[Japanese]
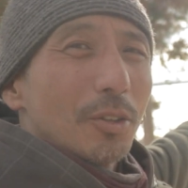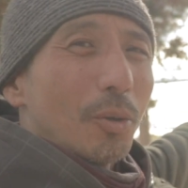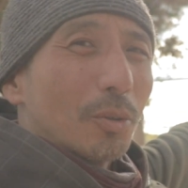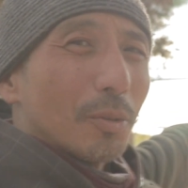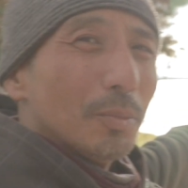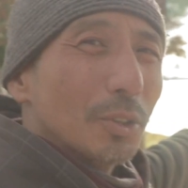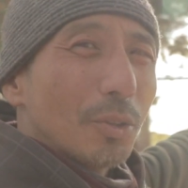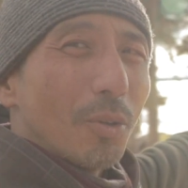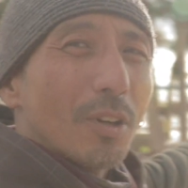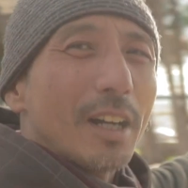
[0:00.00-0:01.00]
この向
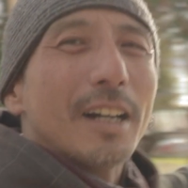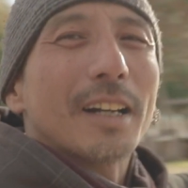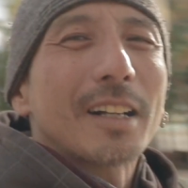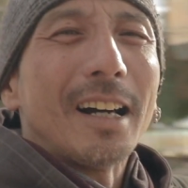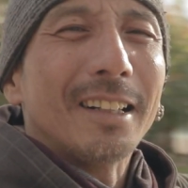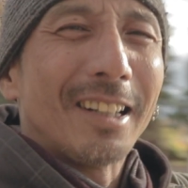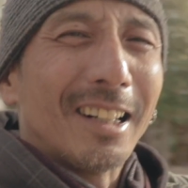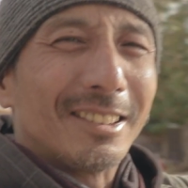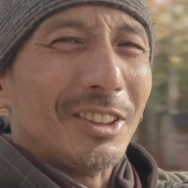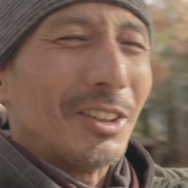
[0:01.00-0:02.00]
こうが、風
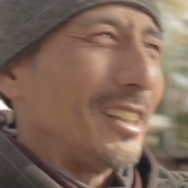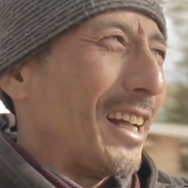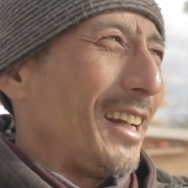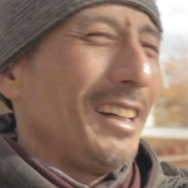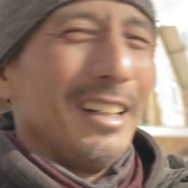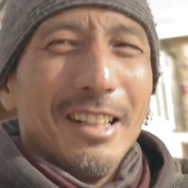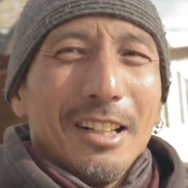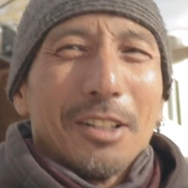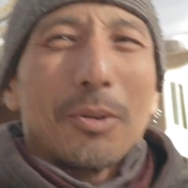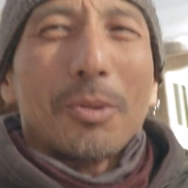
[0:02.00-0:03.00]
が強い
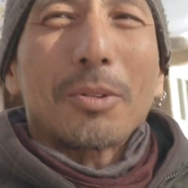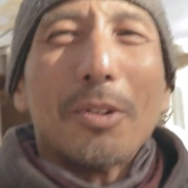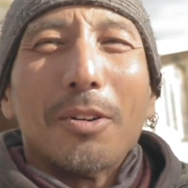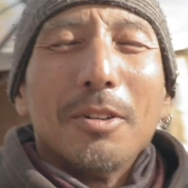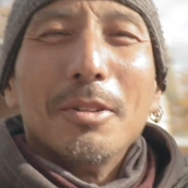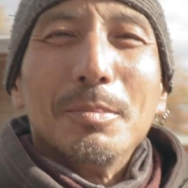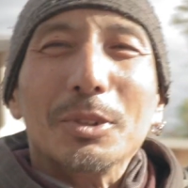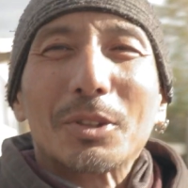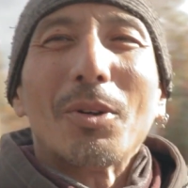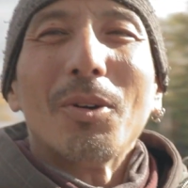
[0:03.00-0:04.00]
ね。ここの
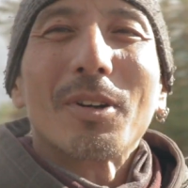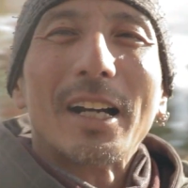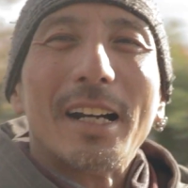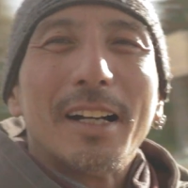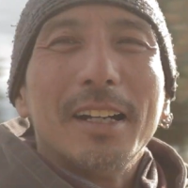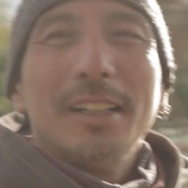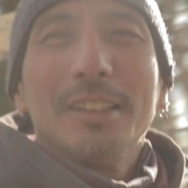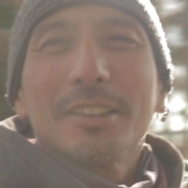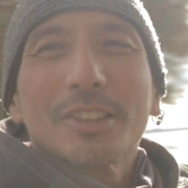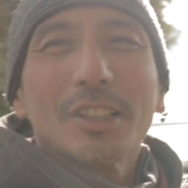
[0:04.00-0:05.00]
向こうが、
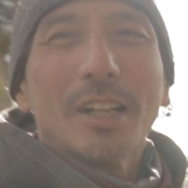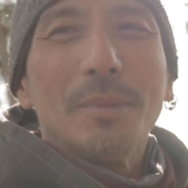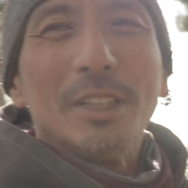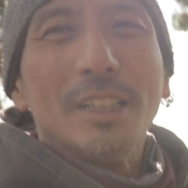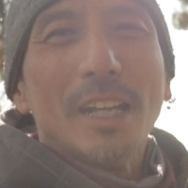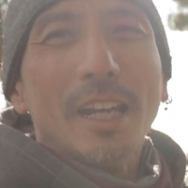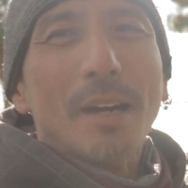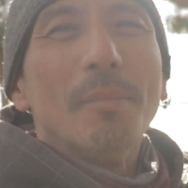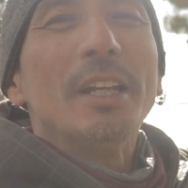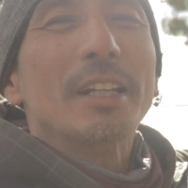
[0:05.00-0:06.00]
ちなみにね、
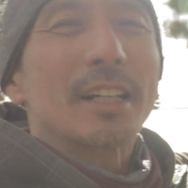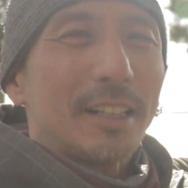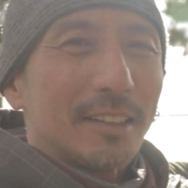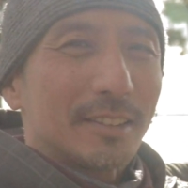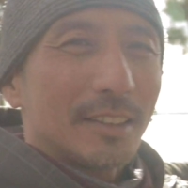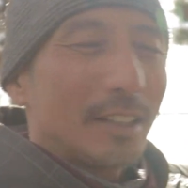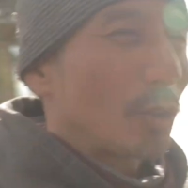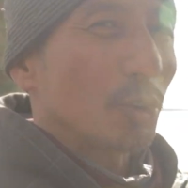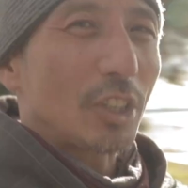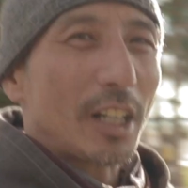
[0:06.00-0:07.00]
アメリカです。
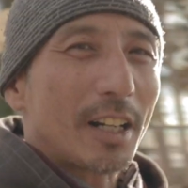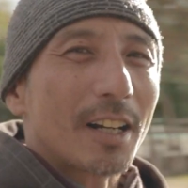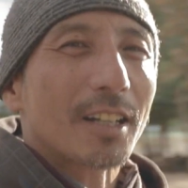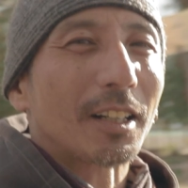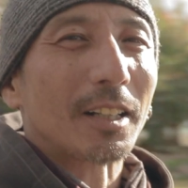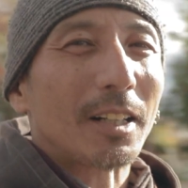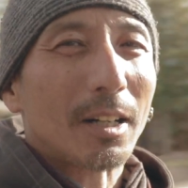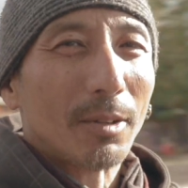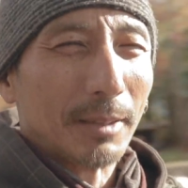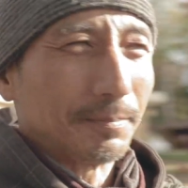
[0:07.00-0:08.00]
こっち側がカナダ
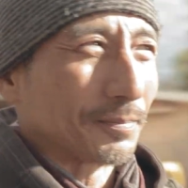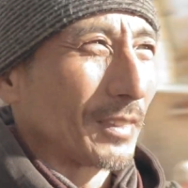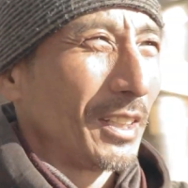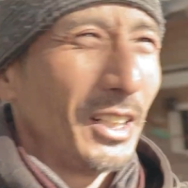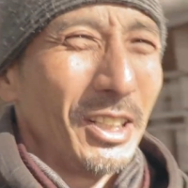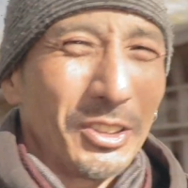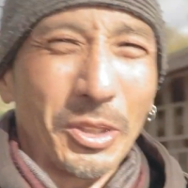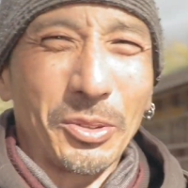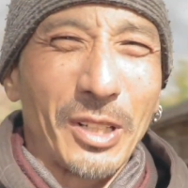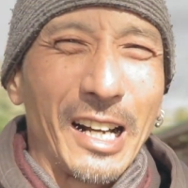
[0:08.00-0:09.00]
側。
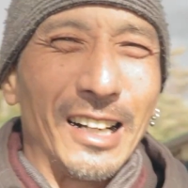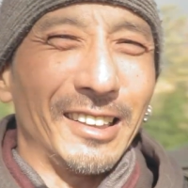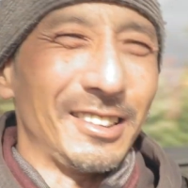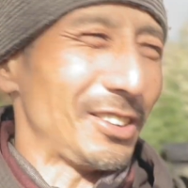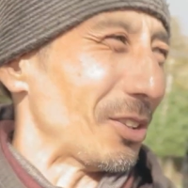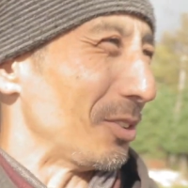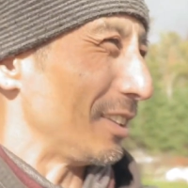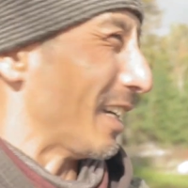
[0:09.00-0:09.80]
ちょっと風強いん